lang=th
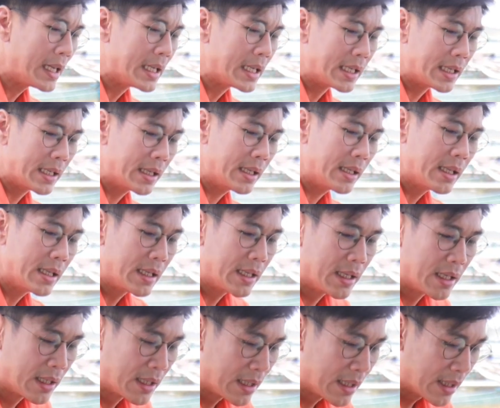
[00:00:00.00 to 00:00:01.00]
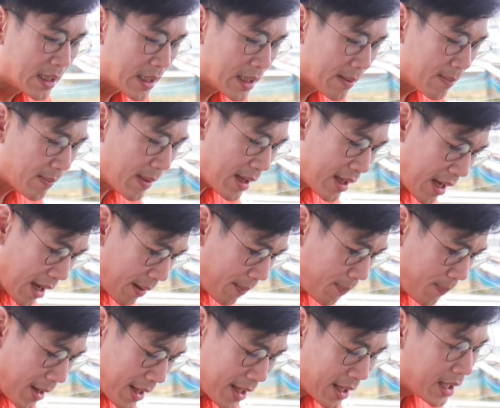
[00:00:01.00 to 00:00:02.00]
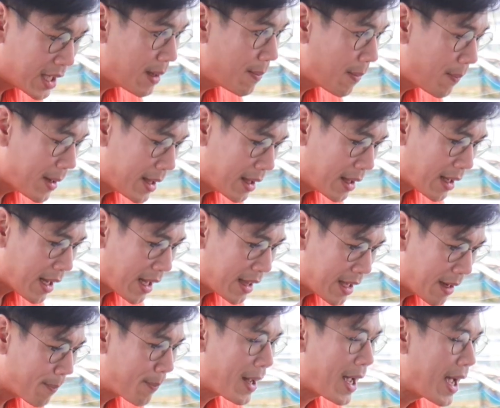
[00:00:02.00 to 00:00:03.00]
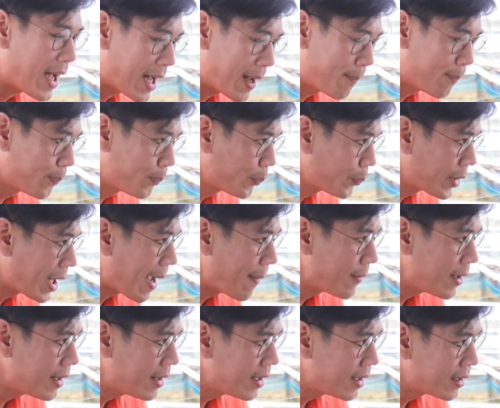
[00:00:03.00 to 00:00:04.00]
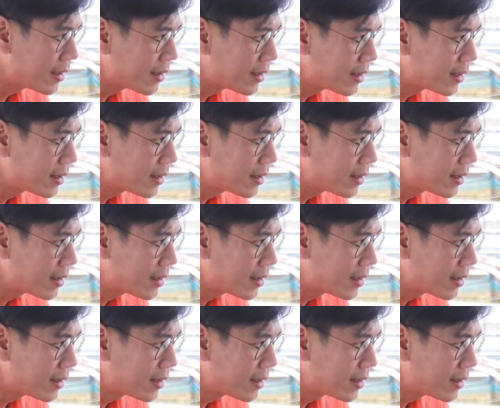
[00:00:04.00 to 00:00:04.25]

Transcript: ถึงมาเลี้ยงเปลี่ยนอาชีพมาเป็นการเลี้ยงปลาครับถามนิดนึง